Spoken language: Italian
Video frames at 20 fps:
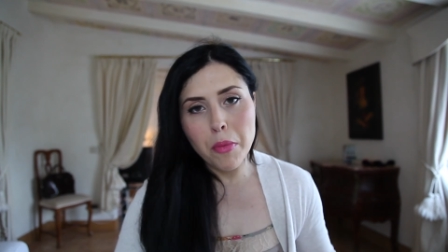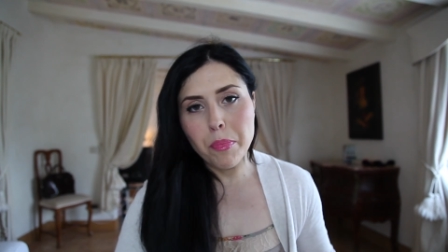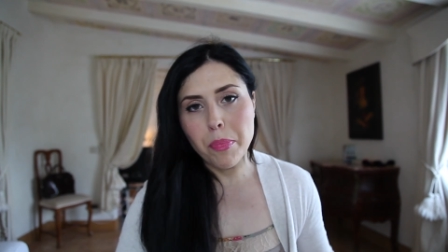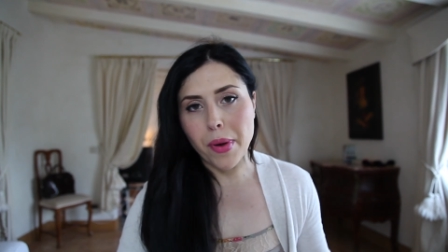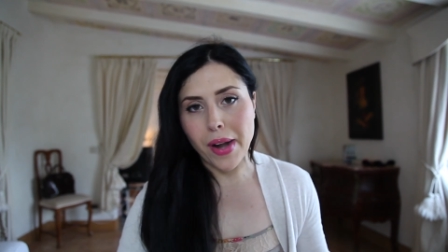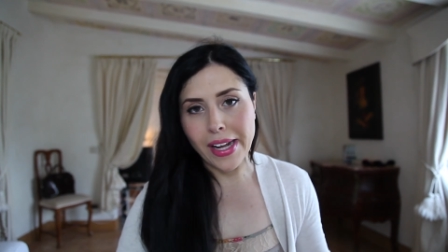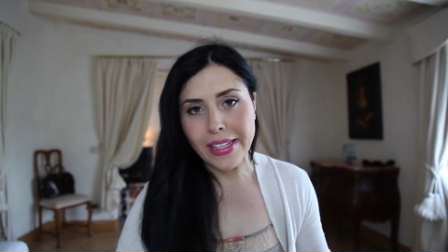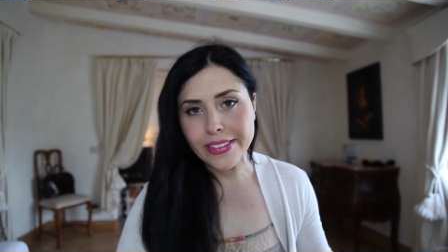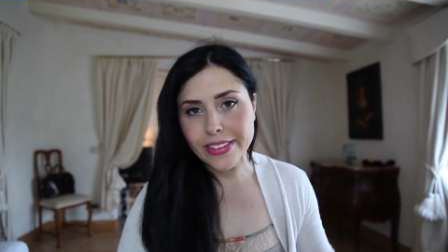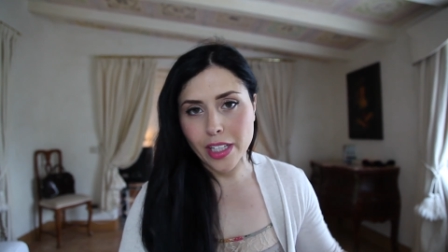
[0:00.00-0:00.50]

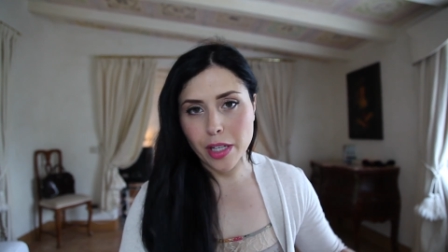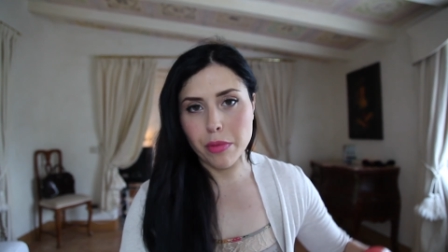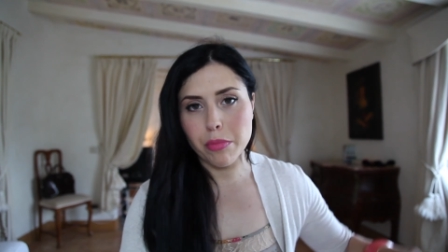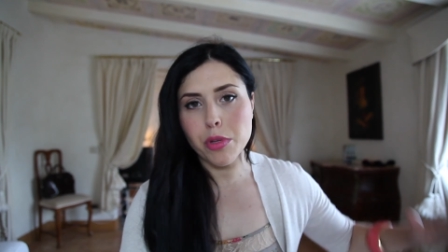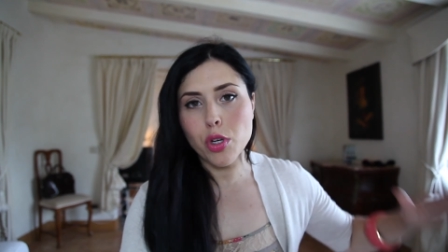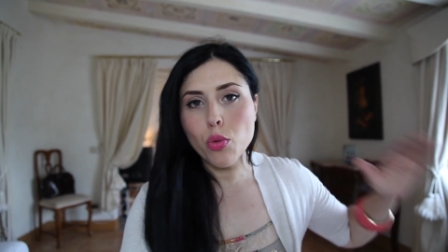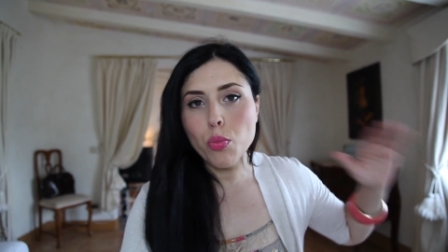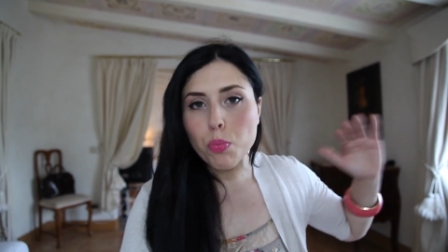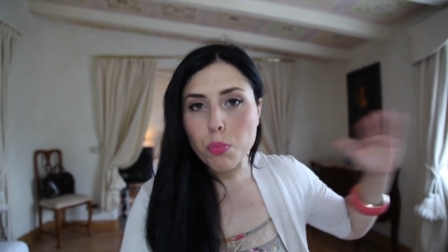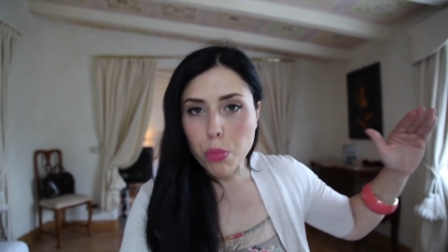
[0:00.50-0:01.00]

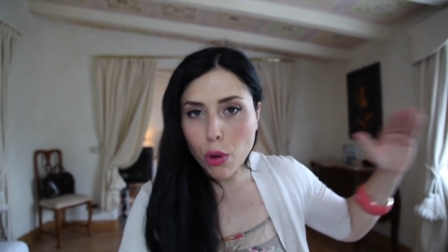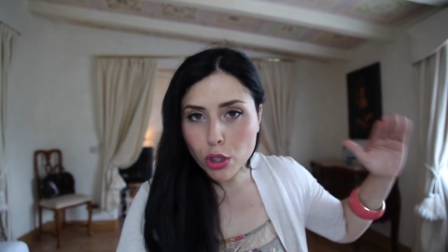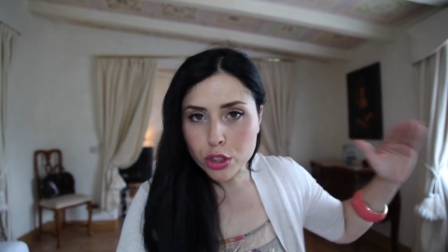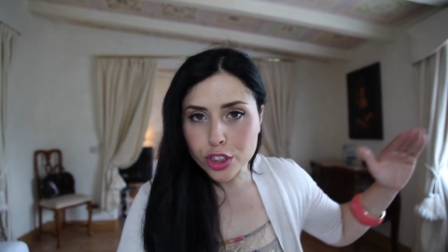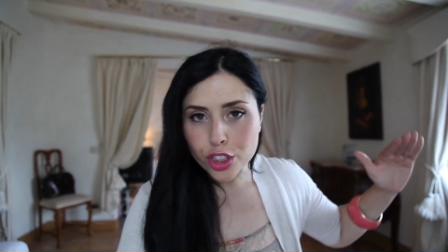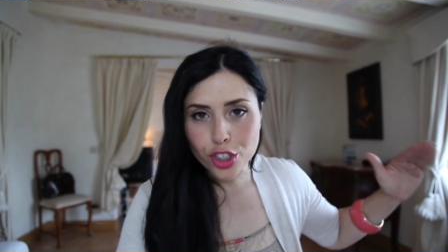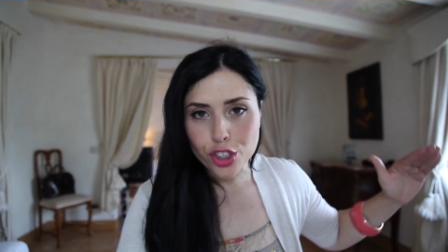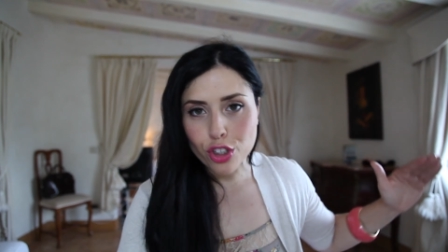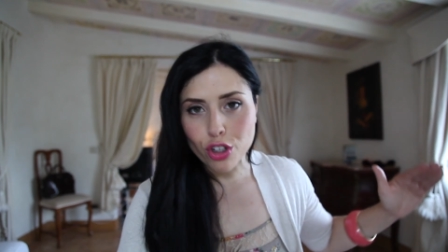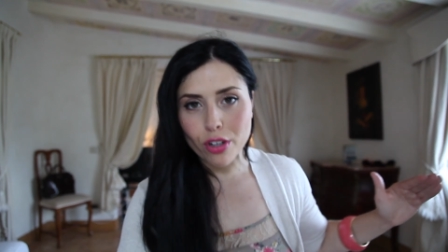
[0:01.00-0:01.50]
prendermi un
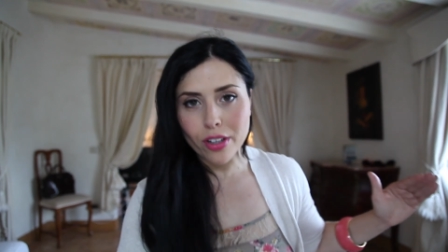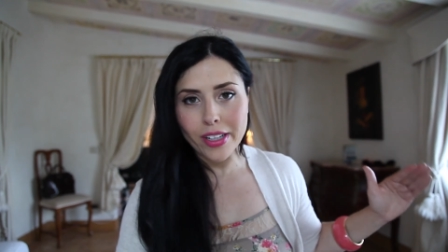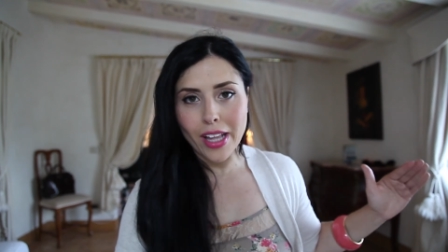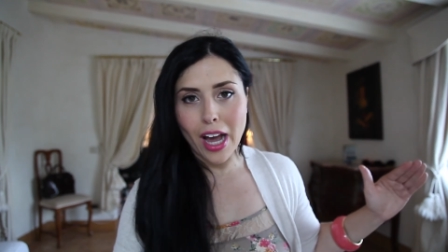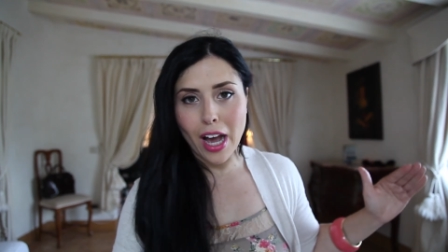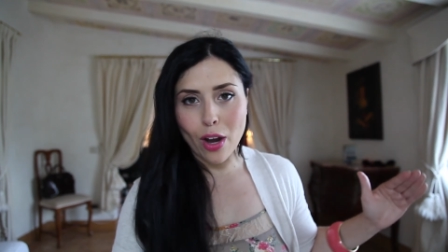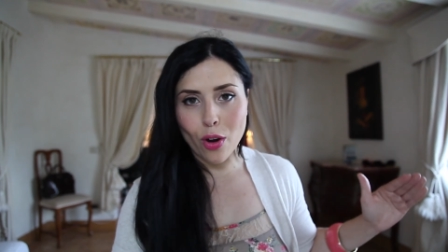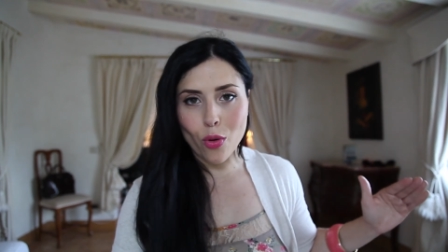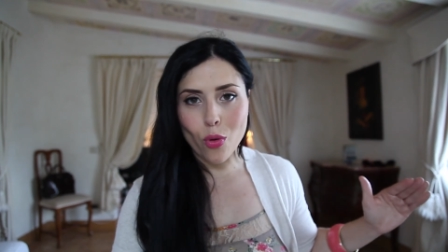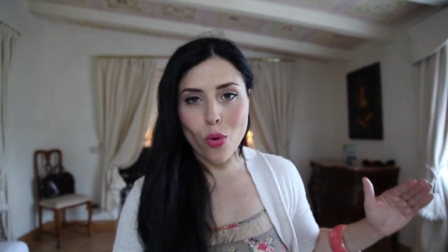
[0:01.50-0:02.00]
bottiglione
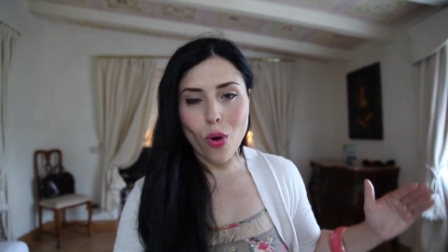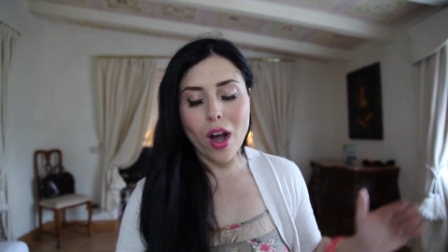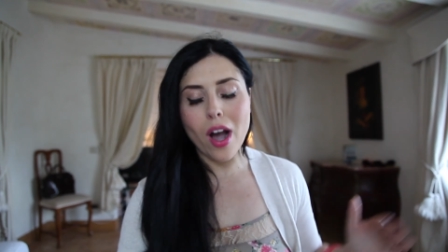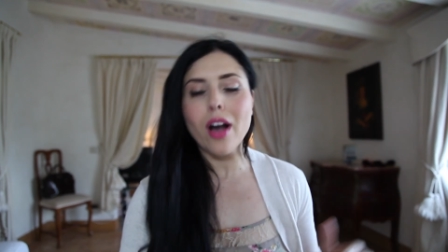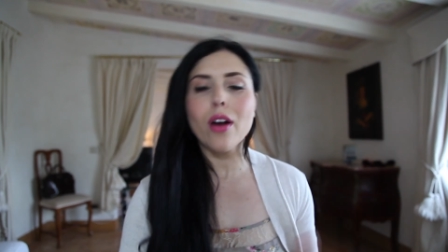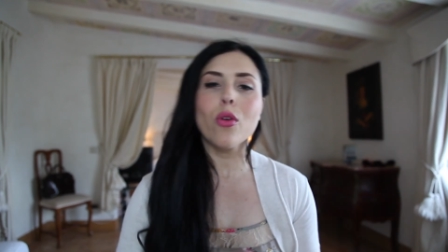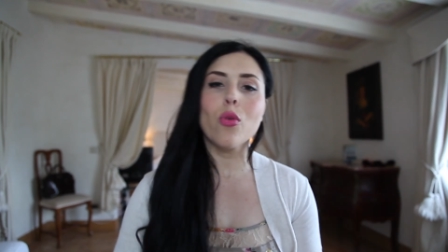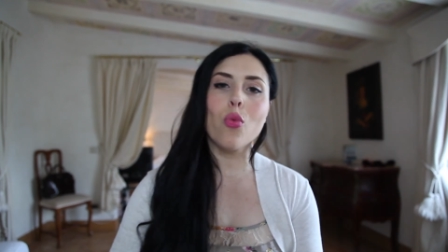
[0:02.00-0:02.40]
d'acqua,